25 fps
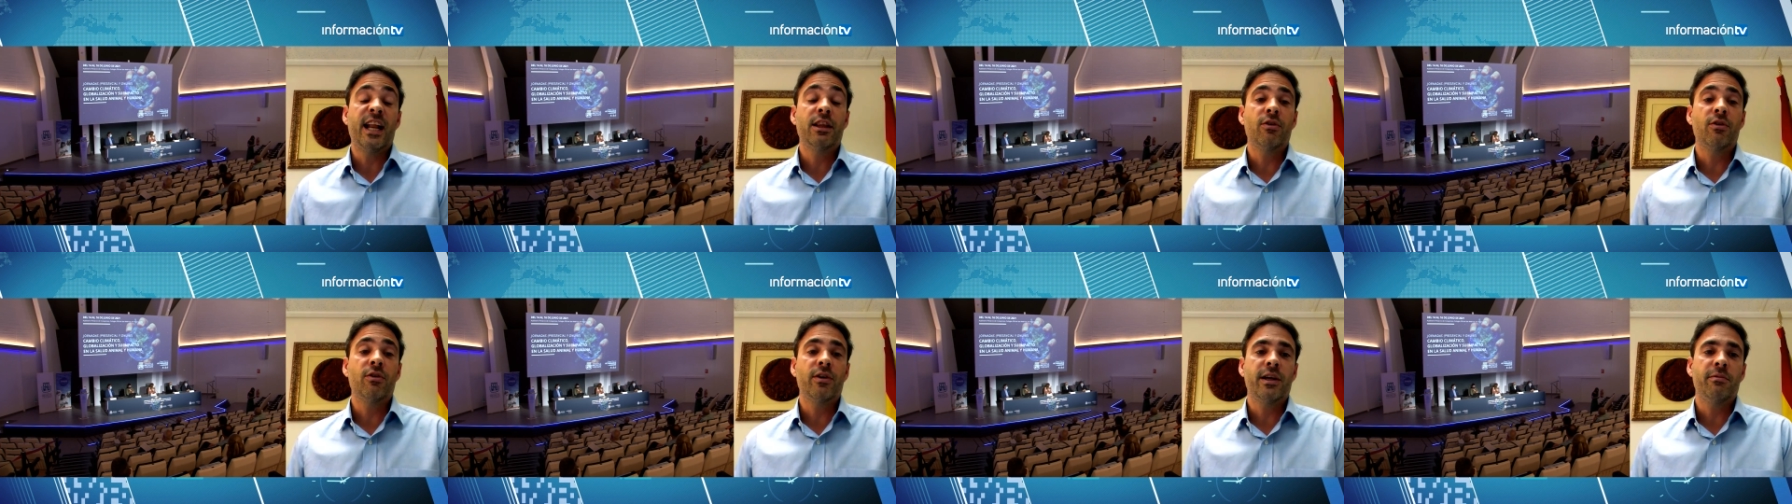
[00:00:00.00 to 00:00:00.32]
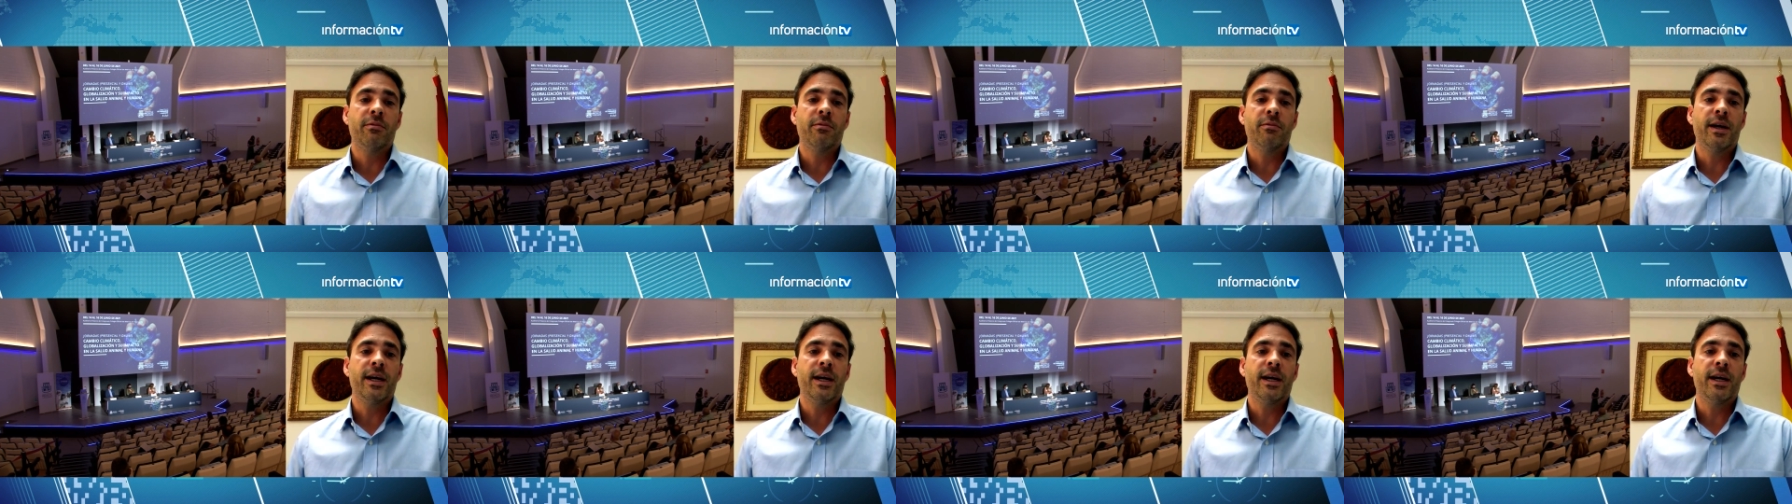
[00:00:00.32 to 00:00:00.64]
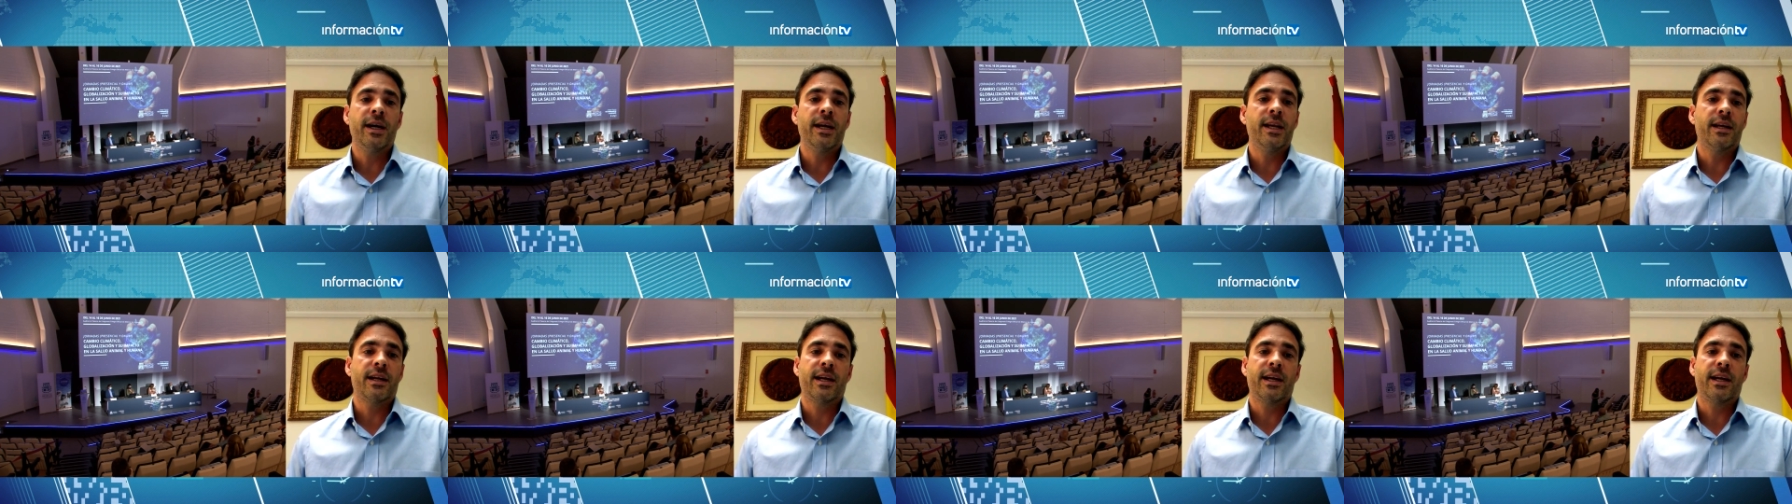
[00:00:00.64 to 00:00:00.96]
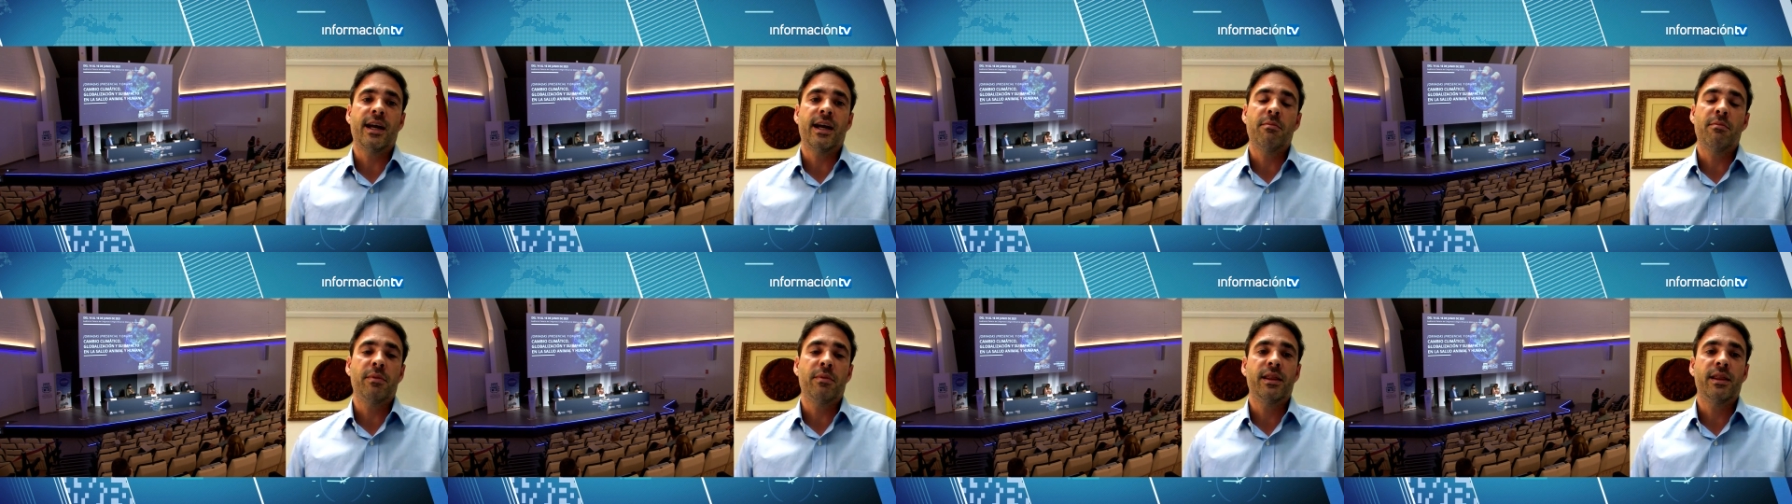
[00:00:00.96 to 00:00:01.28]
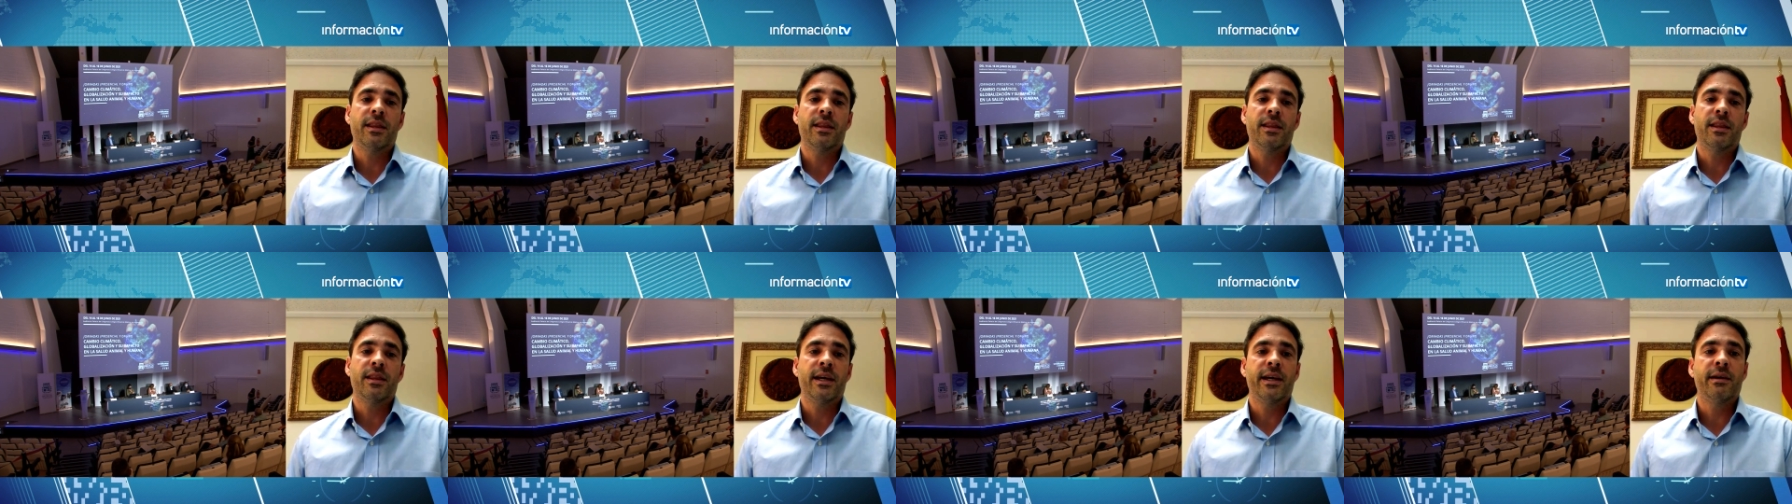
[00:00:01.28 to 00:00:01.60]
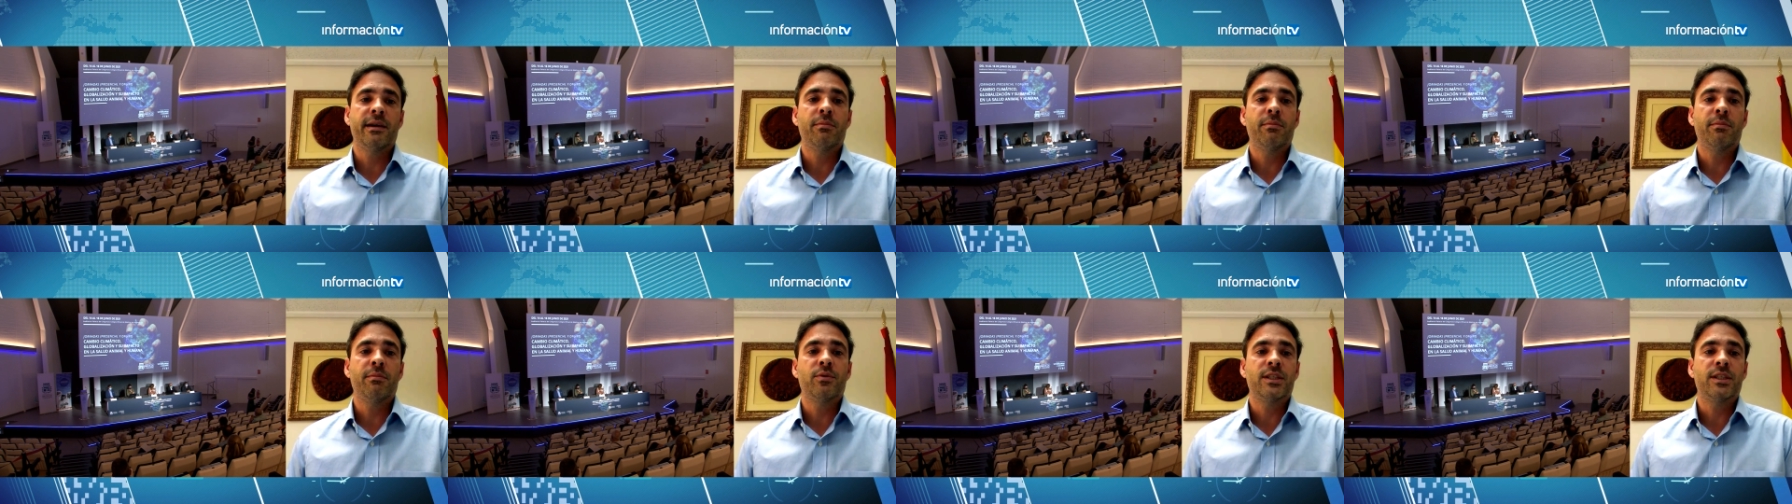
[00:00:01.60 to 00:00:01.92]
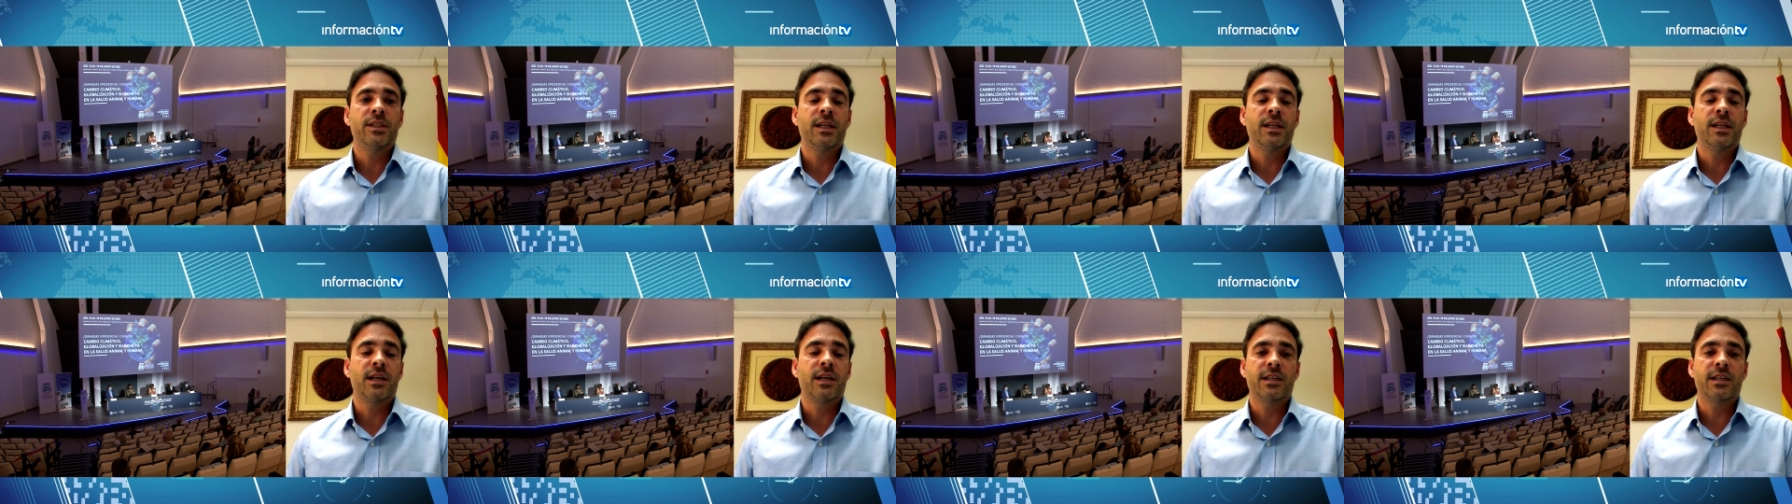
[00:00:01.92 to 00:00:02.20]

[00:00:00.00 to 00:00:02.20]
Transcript: alto nivel y realmente pues,